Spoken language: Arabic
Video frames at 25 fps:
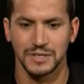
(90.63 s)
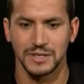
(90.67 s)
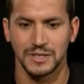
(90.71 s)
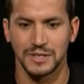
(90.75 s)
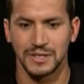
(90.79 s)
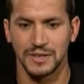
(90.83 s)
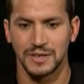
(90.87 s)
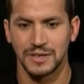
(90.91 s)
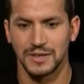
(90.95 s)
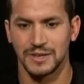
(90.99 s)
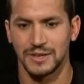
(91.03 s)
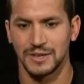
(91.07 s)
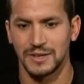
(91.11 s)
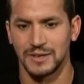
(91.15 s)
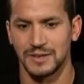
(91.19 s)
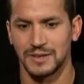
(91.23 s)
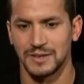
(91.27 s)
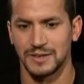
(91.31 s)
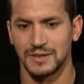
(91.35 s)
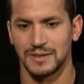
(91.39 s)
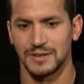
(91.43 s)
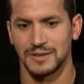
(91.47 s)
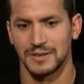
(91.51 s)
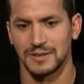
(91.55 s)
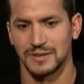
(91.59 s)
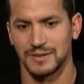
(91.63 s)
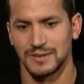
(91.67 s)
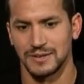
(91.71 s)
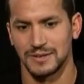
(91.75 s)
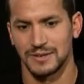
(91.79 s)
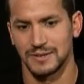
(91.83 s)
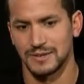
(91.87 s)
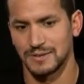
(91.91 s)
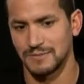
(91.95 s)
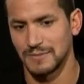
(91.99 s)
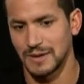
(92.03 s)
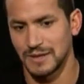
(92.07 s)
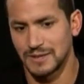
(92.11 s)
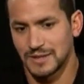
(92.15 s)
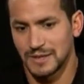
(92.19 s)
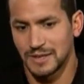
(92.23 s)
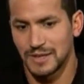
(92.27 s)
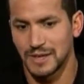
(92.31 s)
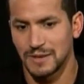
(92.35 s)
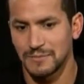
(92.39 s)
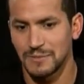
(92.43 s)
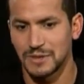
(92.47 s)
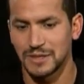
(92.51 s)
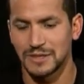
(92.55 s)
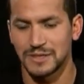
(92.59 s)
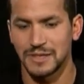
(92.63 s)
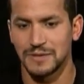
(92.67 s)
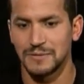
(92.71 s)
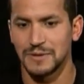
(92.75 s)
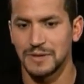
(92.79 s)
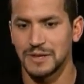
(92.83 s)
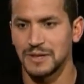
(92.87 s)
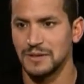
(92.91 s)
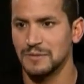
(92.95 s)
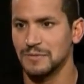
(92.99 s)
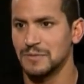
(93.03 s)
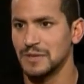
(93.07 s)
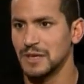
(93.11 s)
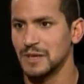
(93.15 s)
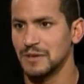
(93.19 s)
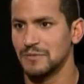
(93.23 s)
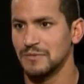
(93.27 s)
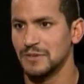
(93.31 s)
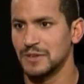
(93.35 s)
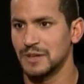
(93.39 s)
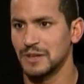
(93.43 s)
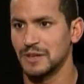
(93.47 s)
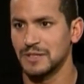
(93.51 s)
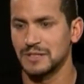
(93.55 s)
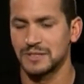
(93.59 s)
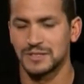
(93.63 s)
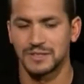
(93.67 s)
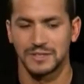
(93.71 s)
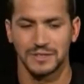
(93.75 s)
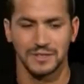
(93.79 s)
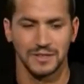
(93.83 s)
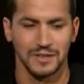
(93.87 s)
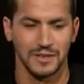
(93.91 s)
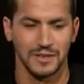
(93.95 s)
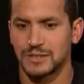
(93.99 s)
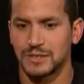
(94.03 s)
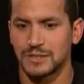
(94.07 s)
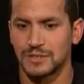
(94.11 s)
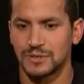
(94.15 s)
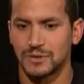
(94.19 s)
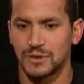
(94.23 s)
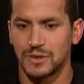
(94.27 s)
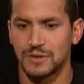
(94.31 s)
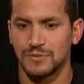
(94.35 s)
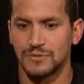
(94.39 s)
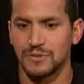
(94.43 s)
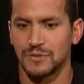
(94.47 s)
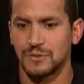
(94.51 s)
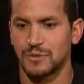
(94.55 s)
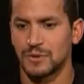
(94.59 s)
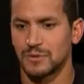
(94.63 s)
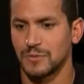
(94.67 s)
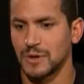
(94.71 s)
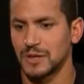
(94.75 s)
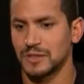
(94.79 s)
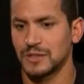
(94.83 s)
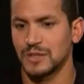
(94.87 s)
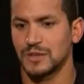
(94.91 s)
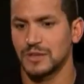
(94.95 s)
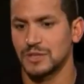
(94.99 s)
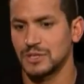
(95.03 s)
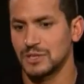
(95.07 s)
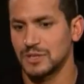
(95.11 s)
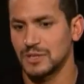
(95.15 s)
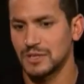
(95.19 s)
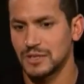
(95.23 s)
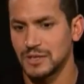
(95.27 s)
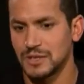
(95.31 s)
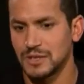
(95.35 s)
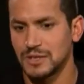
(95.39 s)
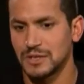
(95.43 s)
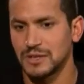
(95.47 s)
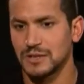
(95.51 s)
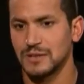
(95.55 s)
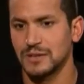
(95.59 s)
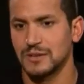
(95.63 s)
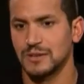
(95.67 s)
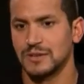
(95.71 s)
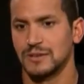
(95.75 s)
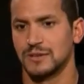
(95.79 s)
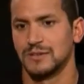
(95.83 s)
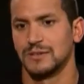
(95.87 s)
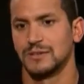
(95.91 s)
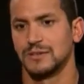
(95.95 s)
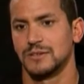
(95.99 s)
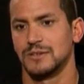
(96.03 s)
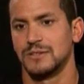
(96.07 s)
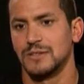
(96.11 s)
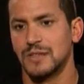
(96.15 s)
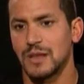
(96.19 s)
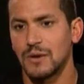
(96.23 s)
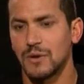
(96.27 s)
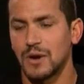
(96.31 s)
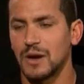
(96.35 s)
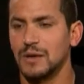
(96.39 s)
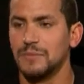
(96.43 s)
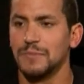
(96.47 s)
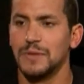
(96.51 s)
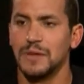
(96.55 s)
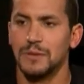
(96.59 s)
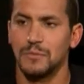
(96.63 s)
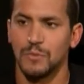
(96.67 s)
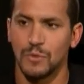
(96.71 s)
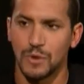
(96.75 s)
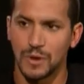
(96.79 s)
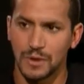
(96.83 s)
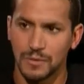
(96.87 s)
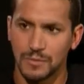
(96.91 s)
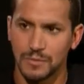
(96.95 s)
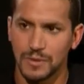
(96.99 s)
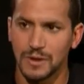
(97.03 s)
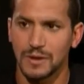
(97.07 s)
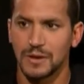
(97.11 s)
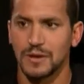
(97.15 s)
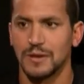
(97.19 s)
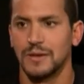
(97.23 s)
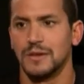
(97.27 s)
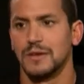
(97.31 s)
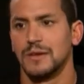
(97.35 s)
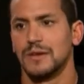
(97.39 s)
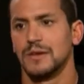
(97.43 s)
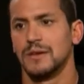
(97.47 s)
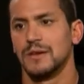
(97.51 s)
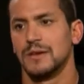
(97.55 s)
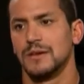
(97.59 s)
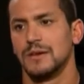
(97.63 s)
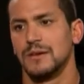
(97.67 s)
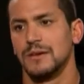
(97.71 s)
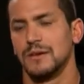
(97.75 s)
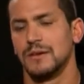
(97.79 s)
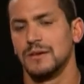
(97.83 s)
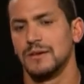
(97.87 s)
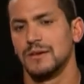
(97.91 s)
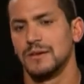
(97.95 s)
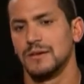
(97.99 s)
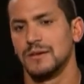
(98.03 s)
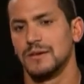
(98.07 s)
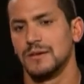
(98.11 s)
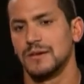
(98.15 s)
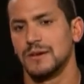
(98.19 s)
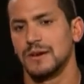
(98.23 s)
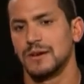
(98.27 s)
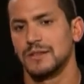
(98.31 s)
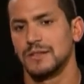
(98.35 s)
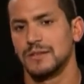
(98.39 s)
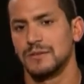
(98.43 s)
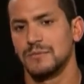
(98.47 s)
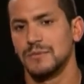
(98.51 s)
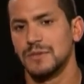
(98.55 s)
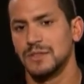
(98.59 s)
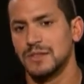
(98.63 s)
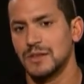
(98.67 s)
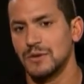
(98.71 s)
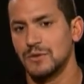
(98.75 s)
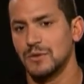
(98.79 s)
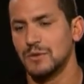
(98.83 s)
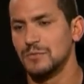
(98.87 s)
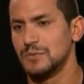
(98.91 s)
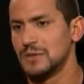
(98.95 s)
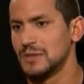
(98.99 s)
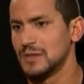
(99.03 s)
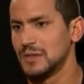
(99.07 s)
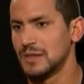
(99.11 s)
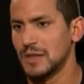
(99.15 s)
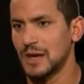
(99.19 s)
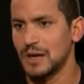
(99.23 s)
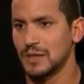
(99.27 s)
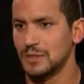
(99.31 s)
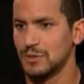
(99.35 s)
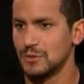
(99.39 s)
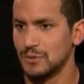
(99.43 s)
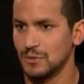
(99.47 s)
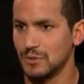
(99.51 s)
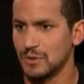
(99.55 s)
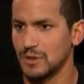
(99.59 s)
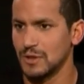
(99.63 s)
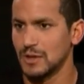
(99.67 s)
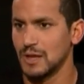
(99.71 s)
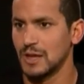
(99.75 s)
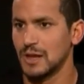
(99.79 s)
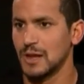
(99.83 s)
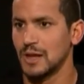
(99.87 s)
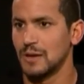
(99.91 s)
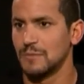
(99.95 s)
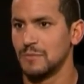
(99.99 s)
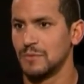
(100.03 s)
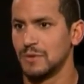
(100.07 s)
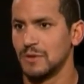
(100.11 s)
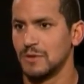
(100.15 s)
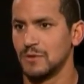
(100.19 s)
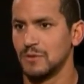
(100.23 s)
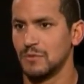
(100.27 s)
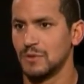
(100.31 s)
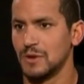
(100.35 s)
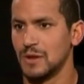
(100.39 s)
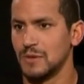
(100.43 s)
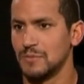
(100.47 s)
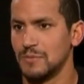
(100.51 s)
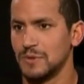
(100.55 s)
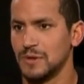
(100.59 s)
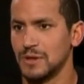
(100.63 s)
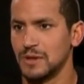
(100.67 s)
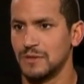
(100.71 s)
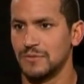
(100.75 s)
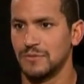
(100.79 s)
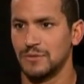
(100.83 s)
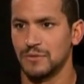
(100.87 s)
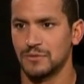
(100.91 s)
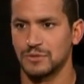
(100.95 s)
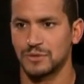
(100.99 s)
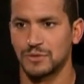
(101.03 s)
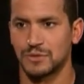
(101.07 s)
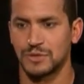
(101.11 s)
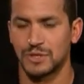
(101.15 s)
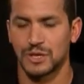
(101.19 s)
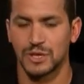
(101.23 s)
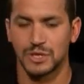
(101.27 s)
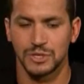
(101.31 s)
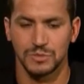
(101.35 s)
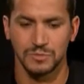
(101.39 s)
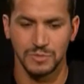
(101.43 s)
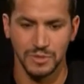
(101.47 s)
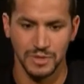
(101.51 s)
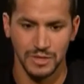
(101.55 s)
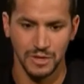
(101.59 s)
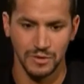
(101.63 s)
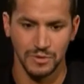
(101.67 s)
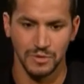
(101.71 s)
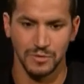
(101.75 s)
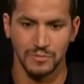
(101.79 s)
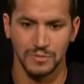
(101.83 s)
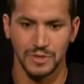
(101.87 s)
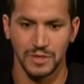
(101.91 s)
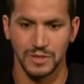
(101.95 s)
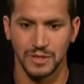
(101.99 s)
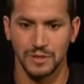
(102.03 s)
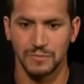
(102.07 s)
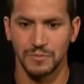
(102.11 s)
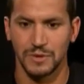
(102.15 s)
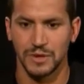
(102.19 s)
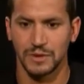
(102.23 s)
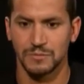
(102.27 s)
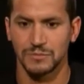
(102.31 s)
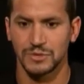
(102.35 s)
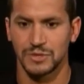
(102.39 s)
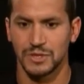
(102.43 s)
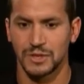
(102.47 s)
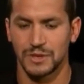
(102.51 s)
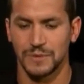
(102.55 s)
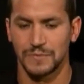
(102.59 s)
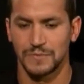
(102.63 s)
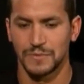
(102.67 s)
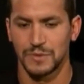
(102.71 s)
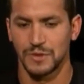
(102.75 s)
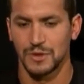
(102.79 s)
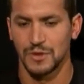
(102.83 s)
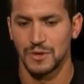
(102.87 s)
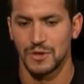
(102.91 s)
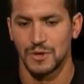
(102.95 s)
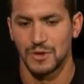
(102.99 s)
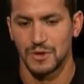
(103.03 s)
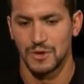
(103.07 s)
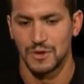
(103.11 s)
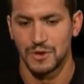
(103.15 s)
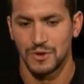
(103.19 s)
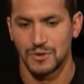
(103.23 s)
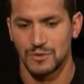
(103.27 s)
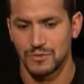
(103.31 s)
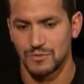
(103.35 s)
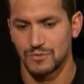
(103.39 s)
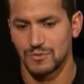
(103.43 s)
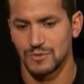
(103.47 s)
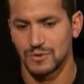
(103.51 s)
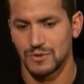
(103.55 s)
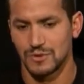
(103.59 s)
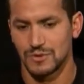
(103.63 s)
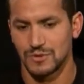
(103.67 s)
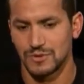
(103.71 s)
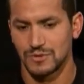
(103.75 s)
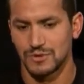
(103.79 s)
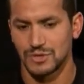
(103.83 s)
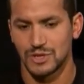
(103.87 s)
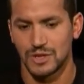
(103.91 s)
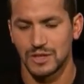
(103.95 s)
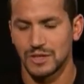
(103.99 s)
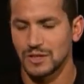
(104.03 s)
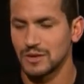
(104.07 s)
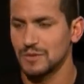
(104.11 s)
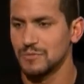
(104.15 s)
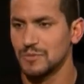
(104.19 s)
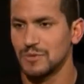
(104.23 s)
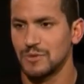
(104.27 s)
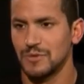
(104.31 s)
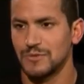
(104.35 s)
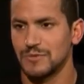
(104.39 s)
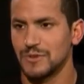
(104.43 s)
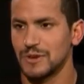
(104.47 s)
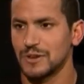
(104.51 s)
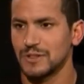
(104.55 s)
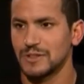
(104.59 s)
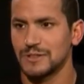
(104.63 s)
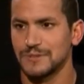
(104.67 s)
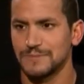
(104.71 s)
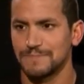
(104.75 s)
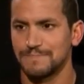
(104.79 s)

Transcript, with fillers: زاد آه، معناتها نكمل التمارين نتاعي في رأس سيزون 2014 اللي آه، نوعا ما مهمة آه، خاطر من توا بدينا نحضروا الألعاب الأولمبية 2016 من توا بدات البرمجة وان شاء الله ربي يوفق